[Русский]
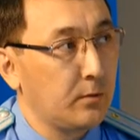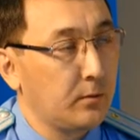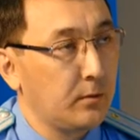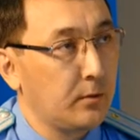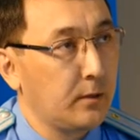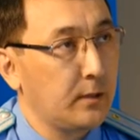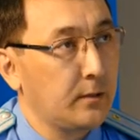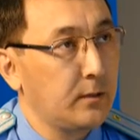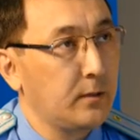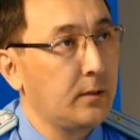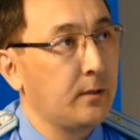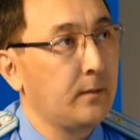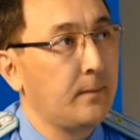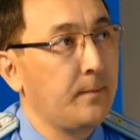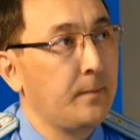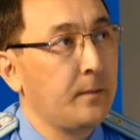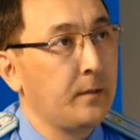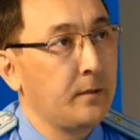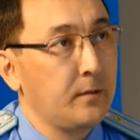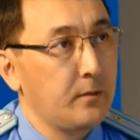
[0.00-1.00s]
Хотя
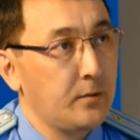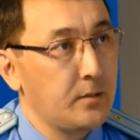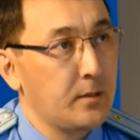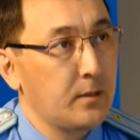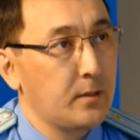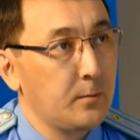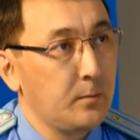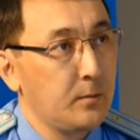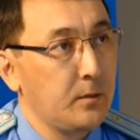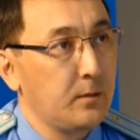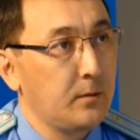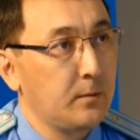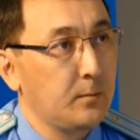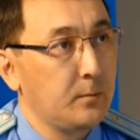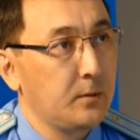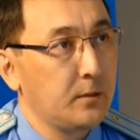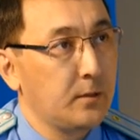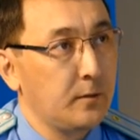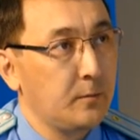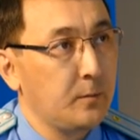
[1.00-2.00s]
сейчас меры
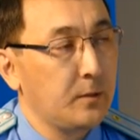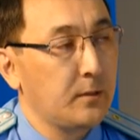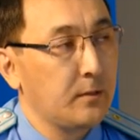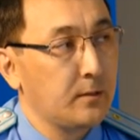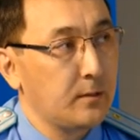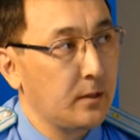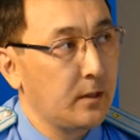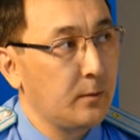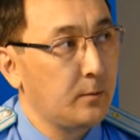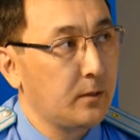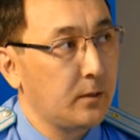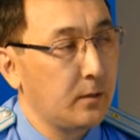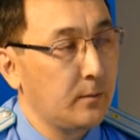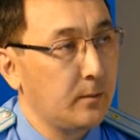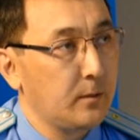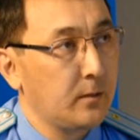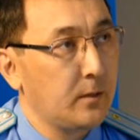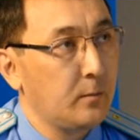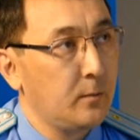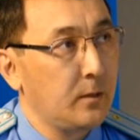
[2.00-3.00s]
мы совместно с Акиматом
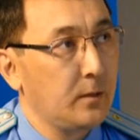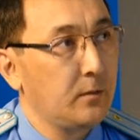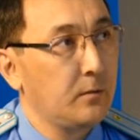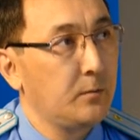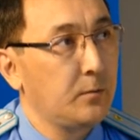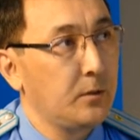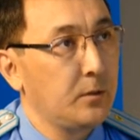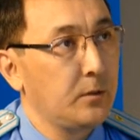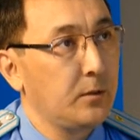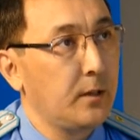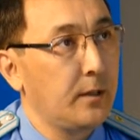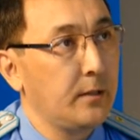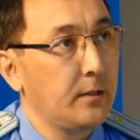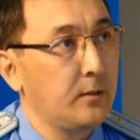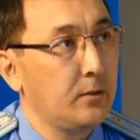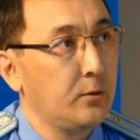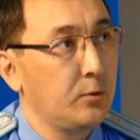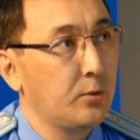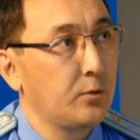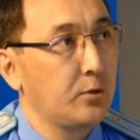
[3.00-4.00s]
отрабатываем, те, они
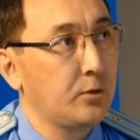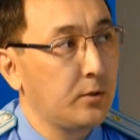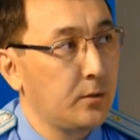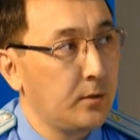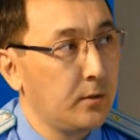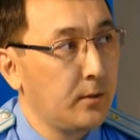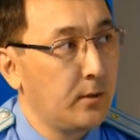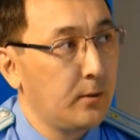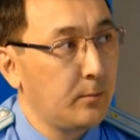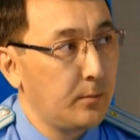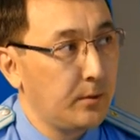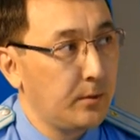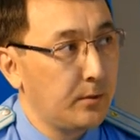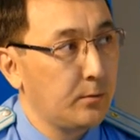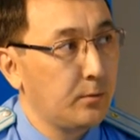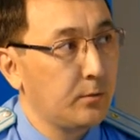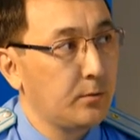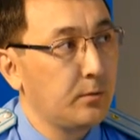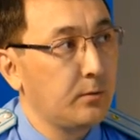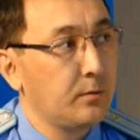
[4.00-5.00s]
тоже
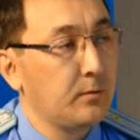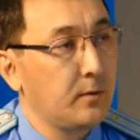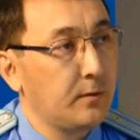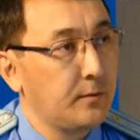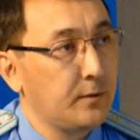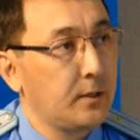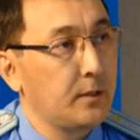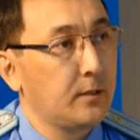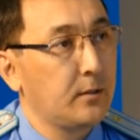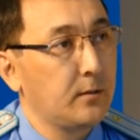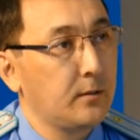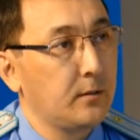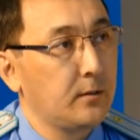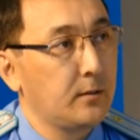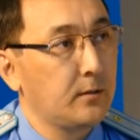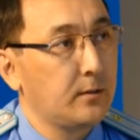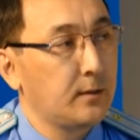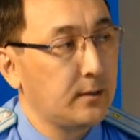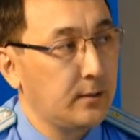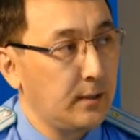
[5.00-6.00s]
присутствуют во всех
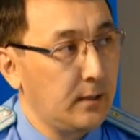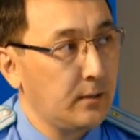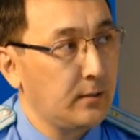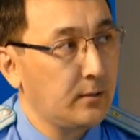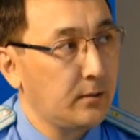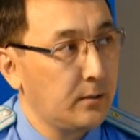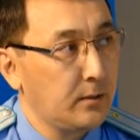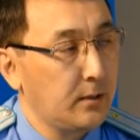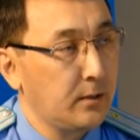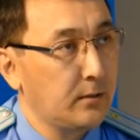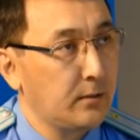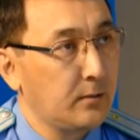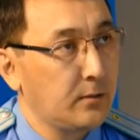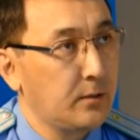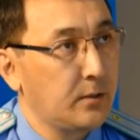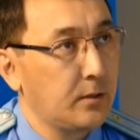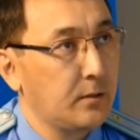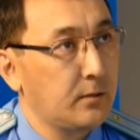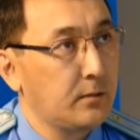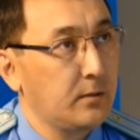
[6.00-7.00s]
социальных сетях.
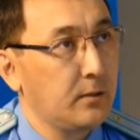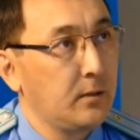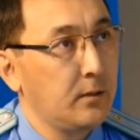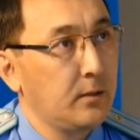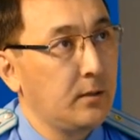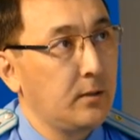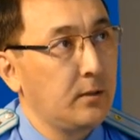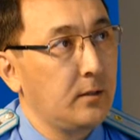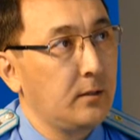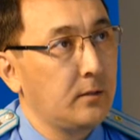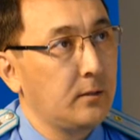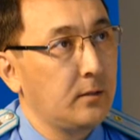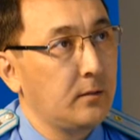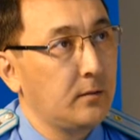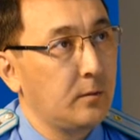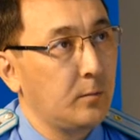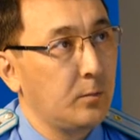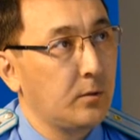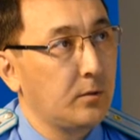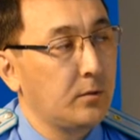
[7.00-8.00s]
Сейчас этот
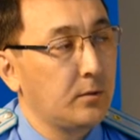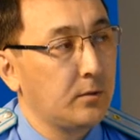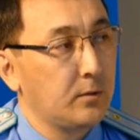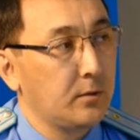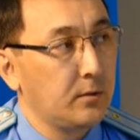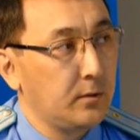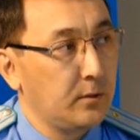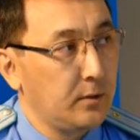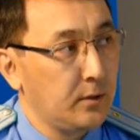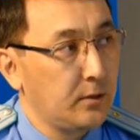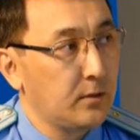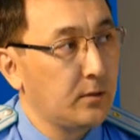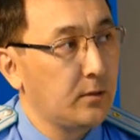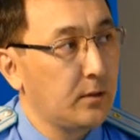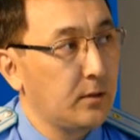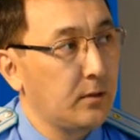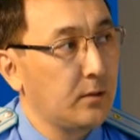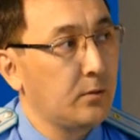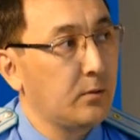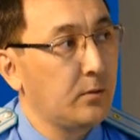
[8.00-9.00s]
вопрос держит на
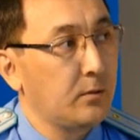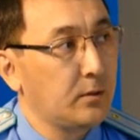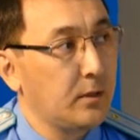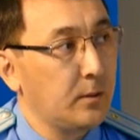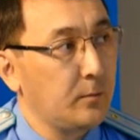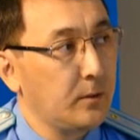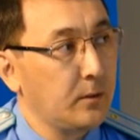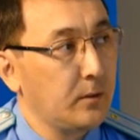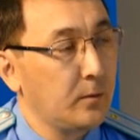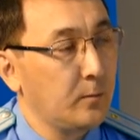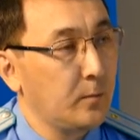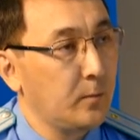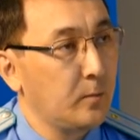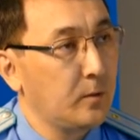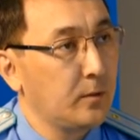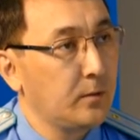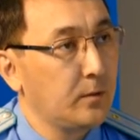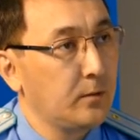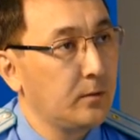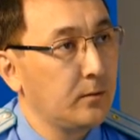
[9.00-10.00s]
контроле сам Аким
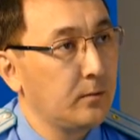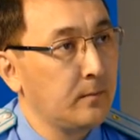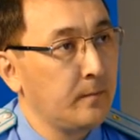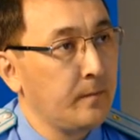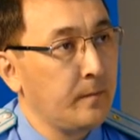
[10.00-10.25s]
области.